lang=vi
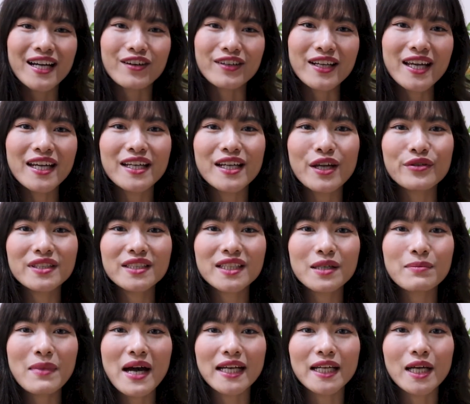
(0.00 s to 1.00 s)
Có thể nếu như
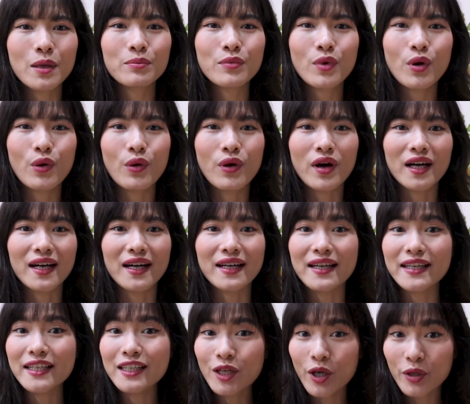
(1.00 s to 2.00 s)
các bạn hâm mộ ờ,
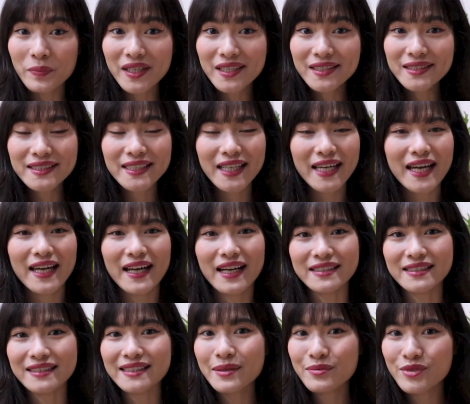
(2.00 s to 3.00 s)
Elon Musk hay
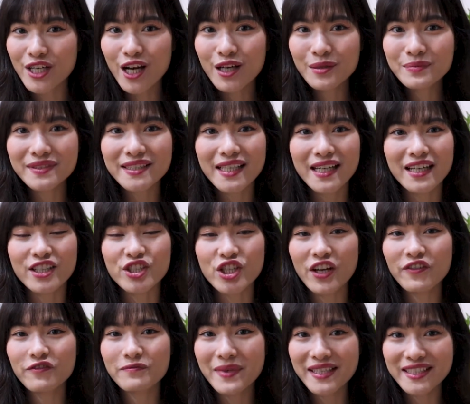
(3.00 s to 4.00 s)
là Steve Jobs hay là
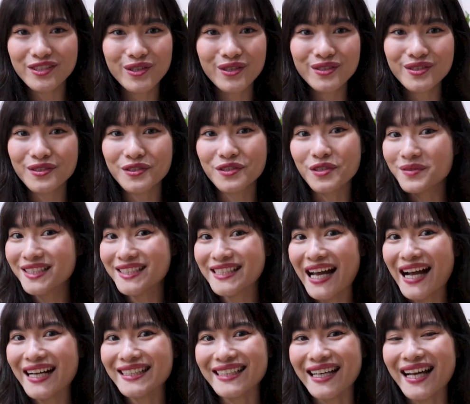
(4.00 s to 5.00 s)
Jeff Bezos giống như
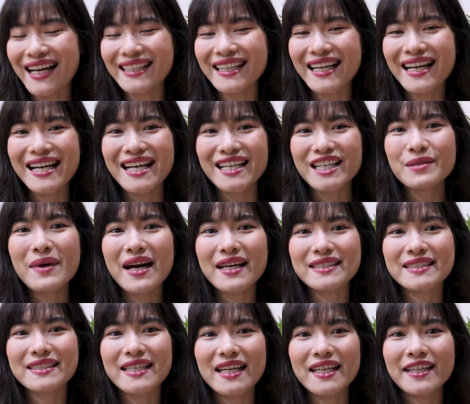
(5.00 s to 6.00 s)
Trang chẳng hạn, các
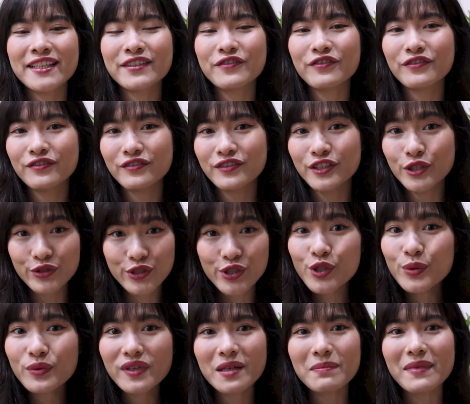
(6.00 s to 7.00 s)
bạn sẽ lên
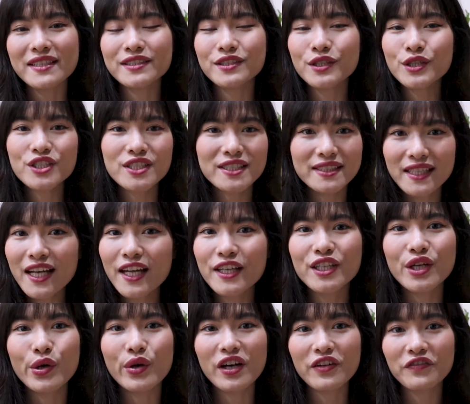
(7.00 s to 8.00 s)
YouTube, các bạn search rất là
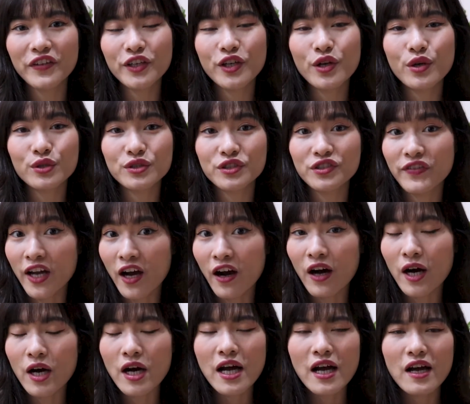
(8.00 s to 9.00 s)
nhiều các video về
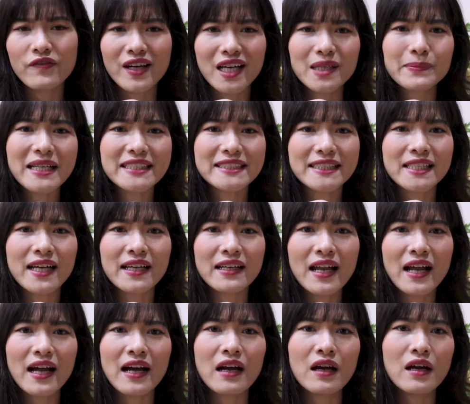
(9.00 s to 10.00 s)
họ và các bạn sẽ thấy
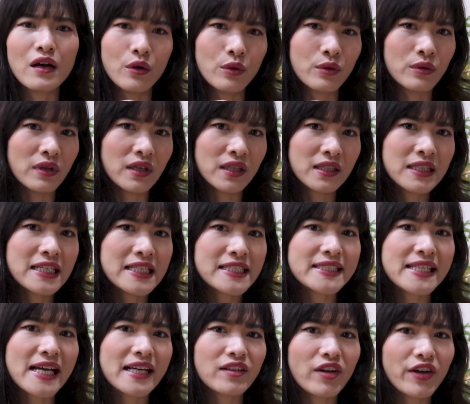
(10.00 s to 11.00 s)
là ủa
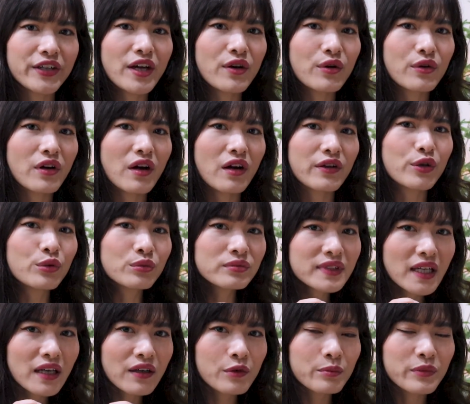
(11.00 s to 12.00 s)
Trang nói đâu có
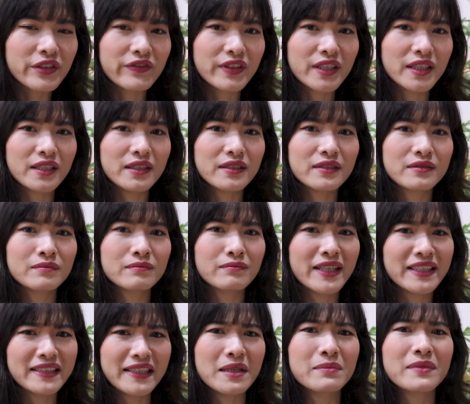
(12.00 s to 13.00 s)
đúng đâu bởi vì
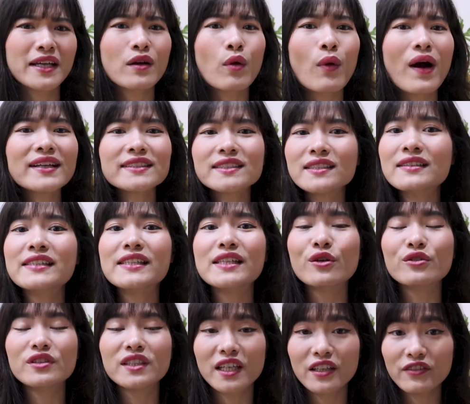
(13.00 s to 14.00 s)
mình tìm thấy quá trời
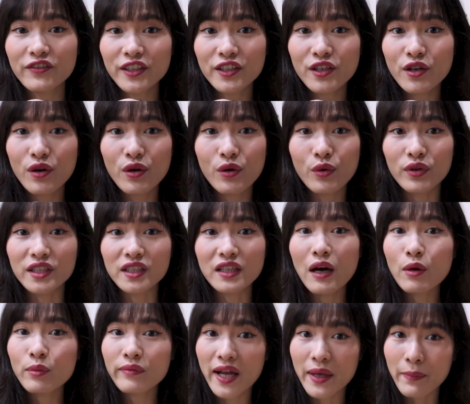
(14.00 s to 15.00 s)
nhiều những cái video của những
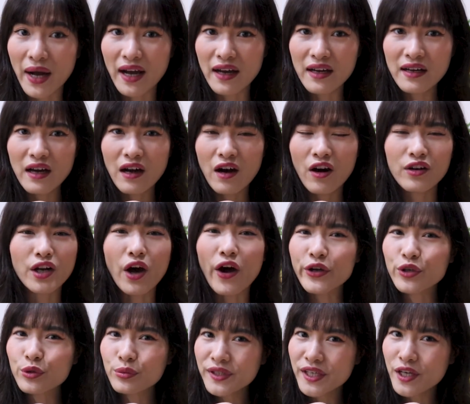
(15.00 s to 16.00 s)
ông này mà họ
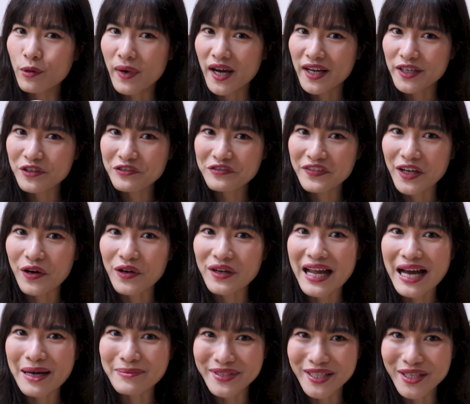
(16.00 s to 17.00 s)
nói cũng nhiều mà đâu phải họ
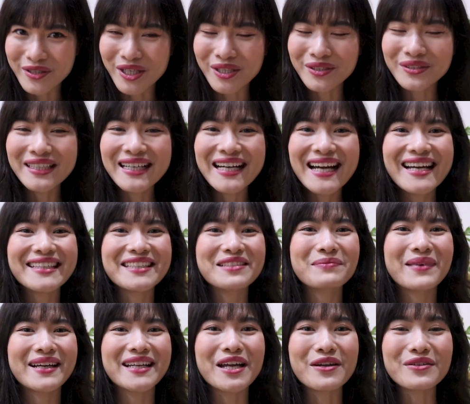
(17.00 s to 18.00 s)
làm nhiều đâu.
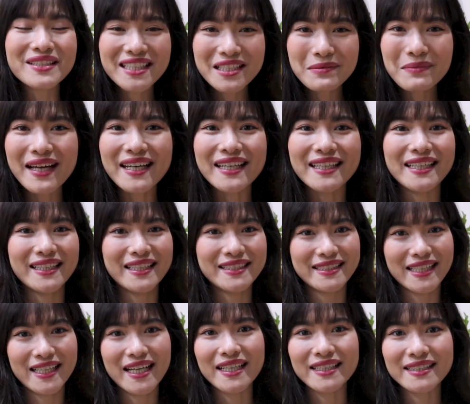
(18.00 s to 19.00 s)
Nhưng mà nếu như các bạn để ý thì
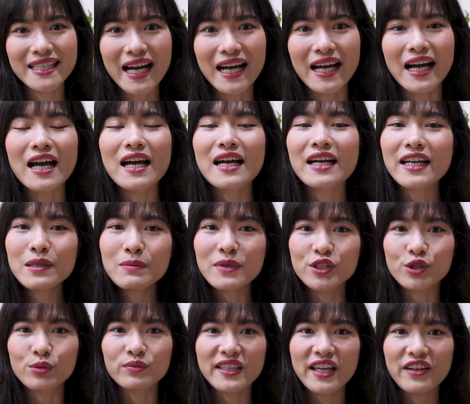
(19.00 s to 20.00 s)
sẽ thấy rằng khi
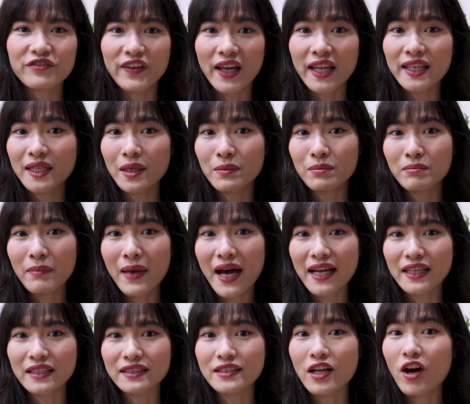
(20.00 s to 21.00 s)
mà chúng ta vén tấm
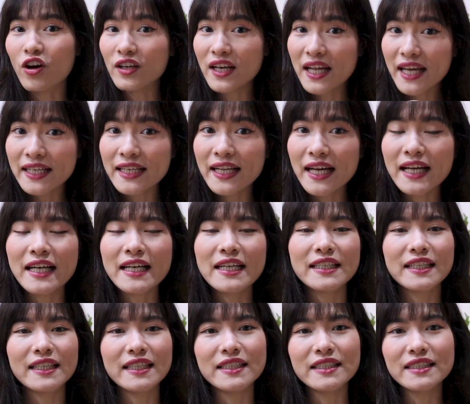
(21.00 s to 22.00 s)
màn đó lên á
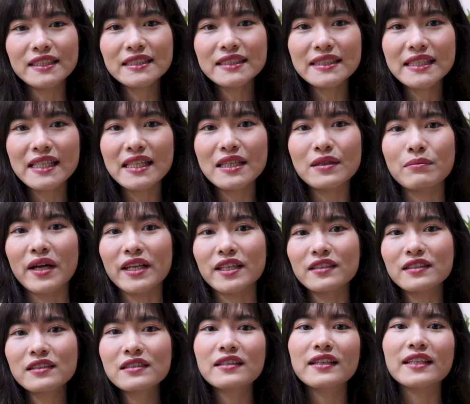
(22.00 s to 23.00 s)
thì những gì mà
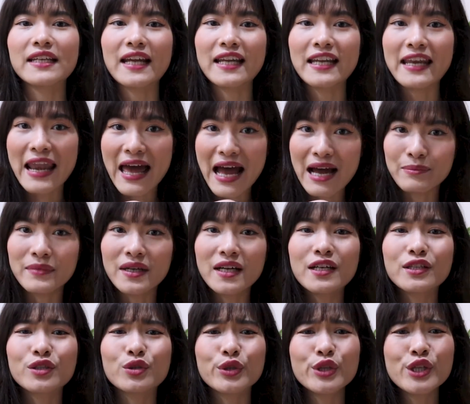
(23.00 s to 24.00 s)
những người này làm
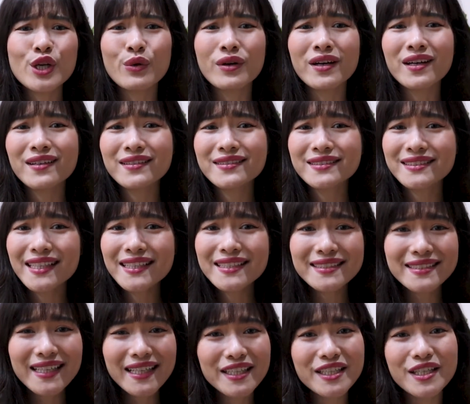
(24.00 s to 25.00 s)
nó nhiều hơn rất
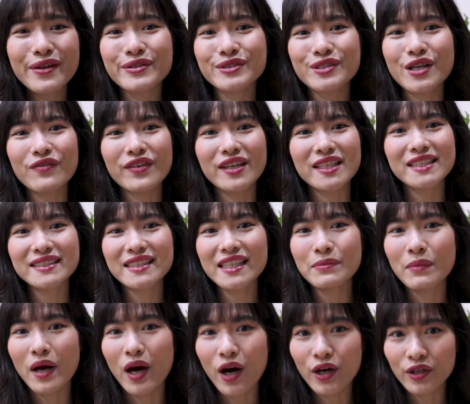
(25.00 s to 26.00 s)
rất nhiều so với những
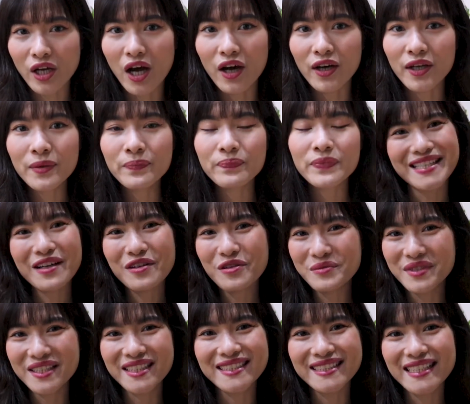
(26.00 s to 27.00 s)
gì mà họ nói. Trang
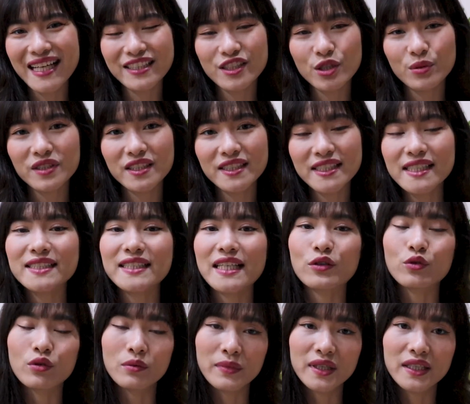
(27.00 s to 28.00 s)
cũng nhớ rằng trong những chia
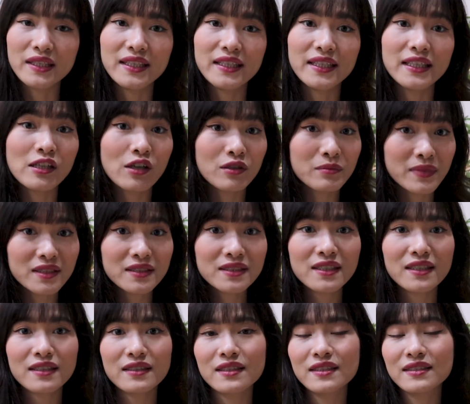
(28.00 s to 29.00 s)
sẻ của mình thì Elon
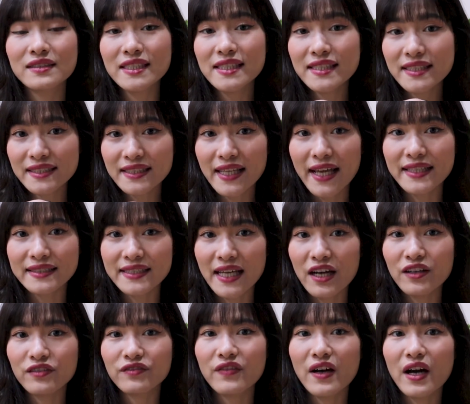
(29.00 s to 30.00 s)
Musk từng chia sẻ
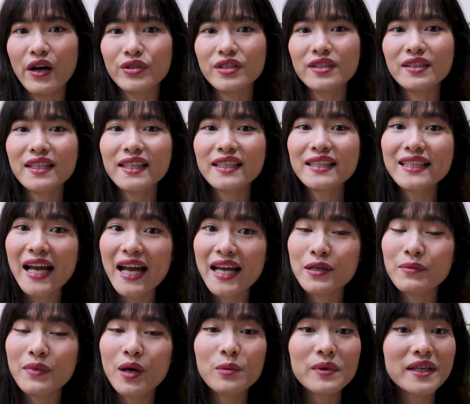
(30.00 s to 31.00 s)
rằng vào những cái
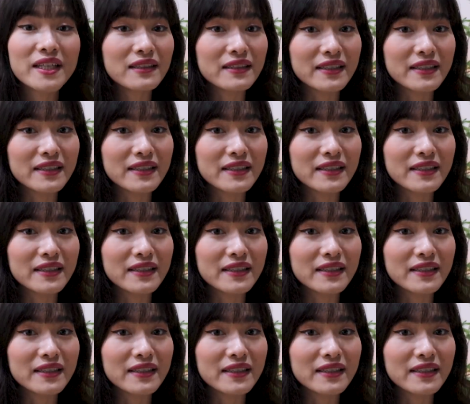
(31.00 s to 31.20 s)
ngày mà ông ấy